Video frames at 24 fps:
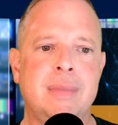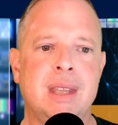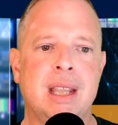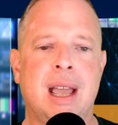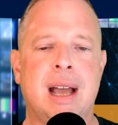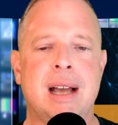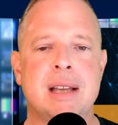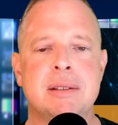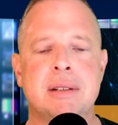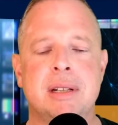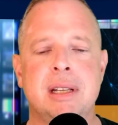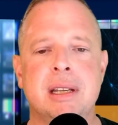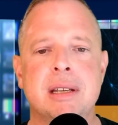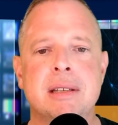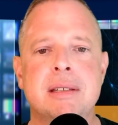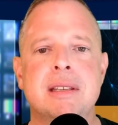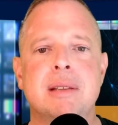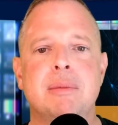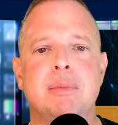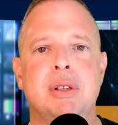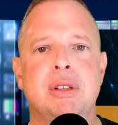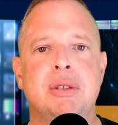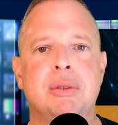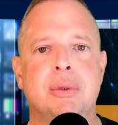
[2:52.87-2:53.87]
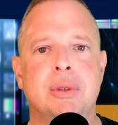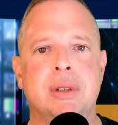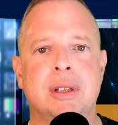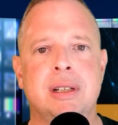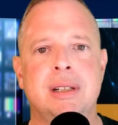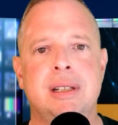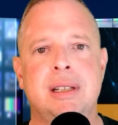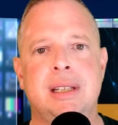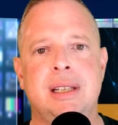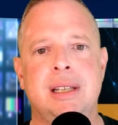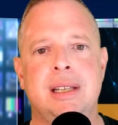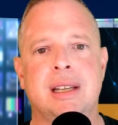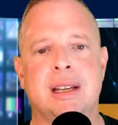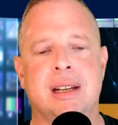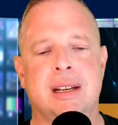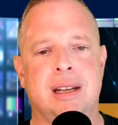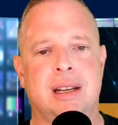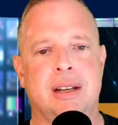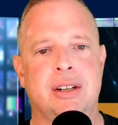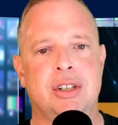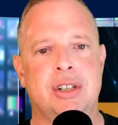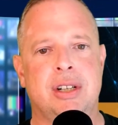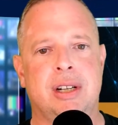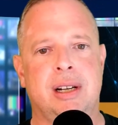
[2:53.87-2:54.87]
Also die erste Methode, die ich an
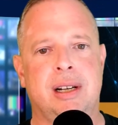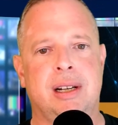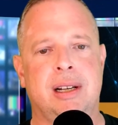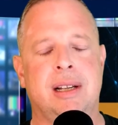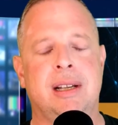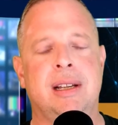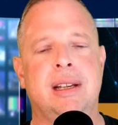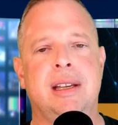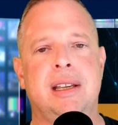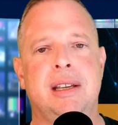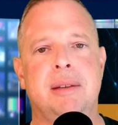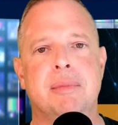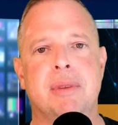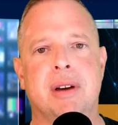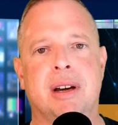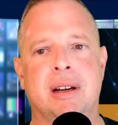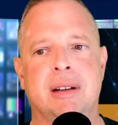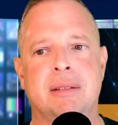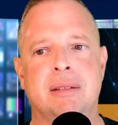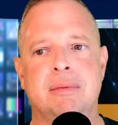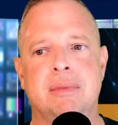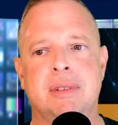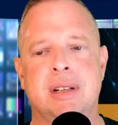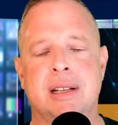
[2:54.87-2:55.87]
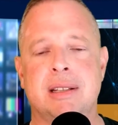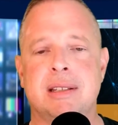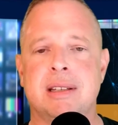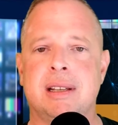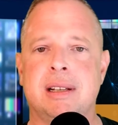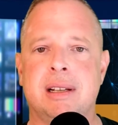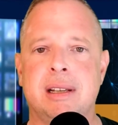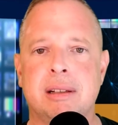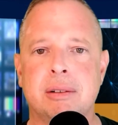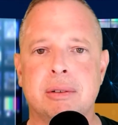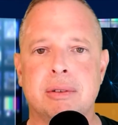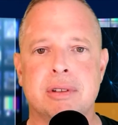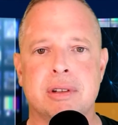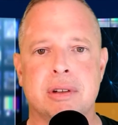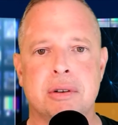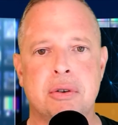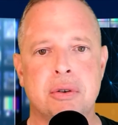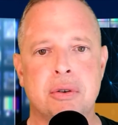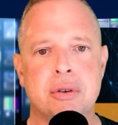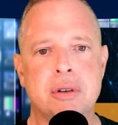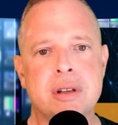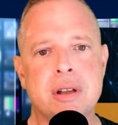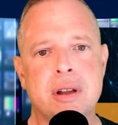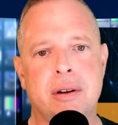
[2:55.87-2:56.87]
der Stelle immer tatsächlich unseren
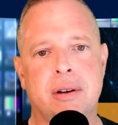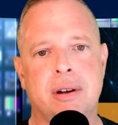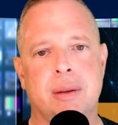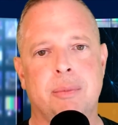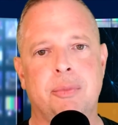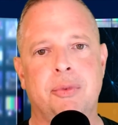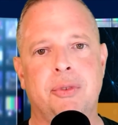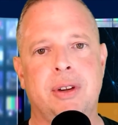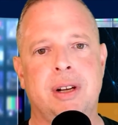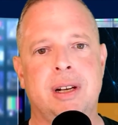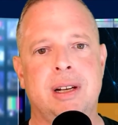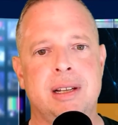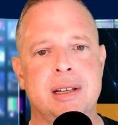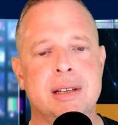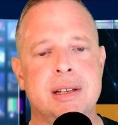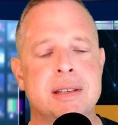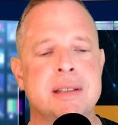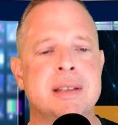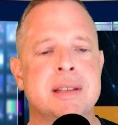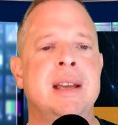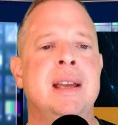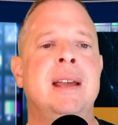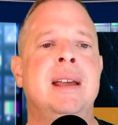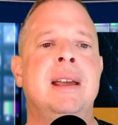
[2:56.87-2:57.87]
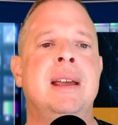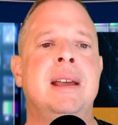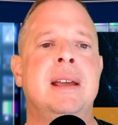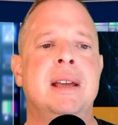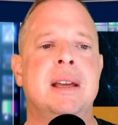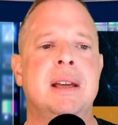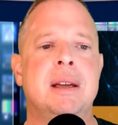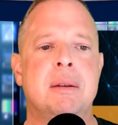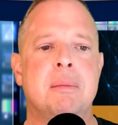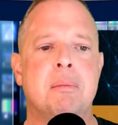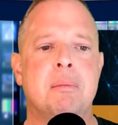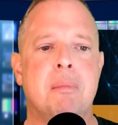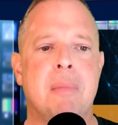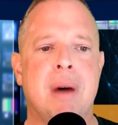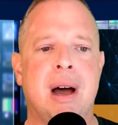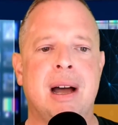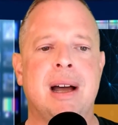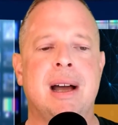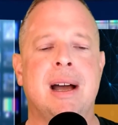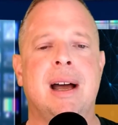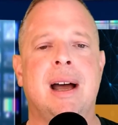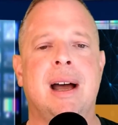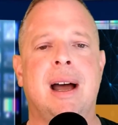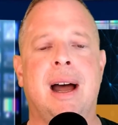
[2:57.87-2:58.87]
Kunden auch empfehle, ist,
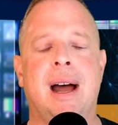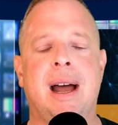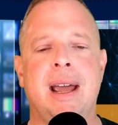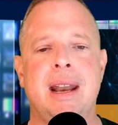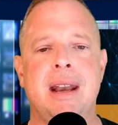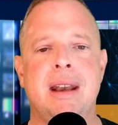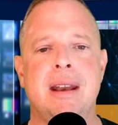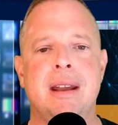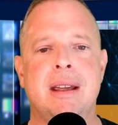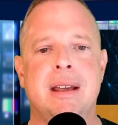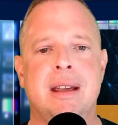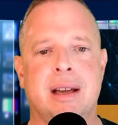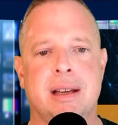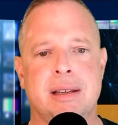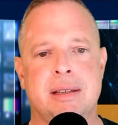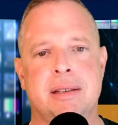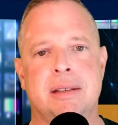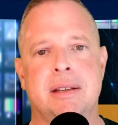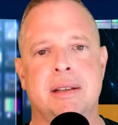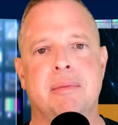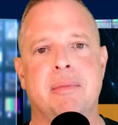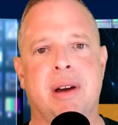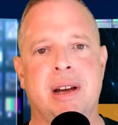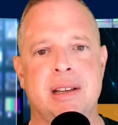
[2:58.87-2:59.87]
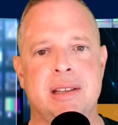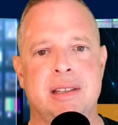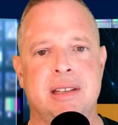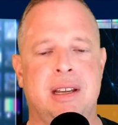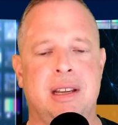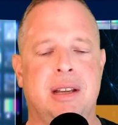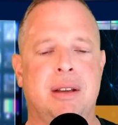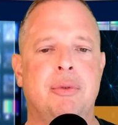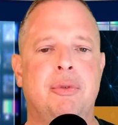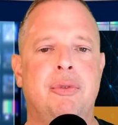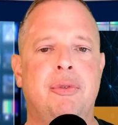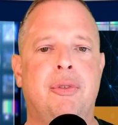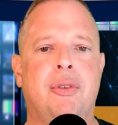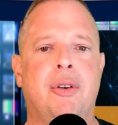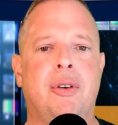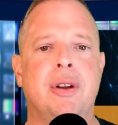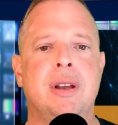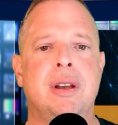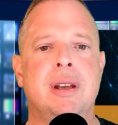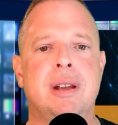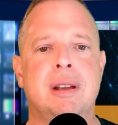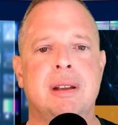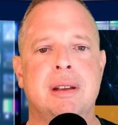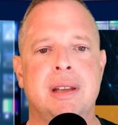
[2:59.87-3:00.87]
mach ein Customizing
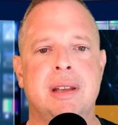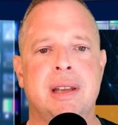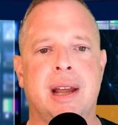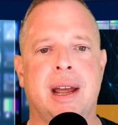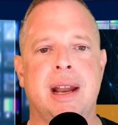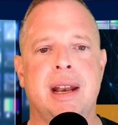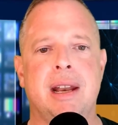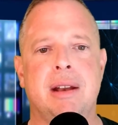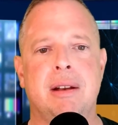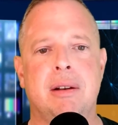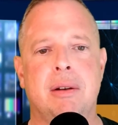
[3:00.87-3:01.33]
von deinen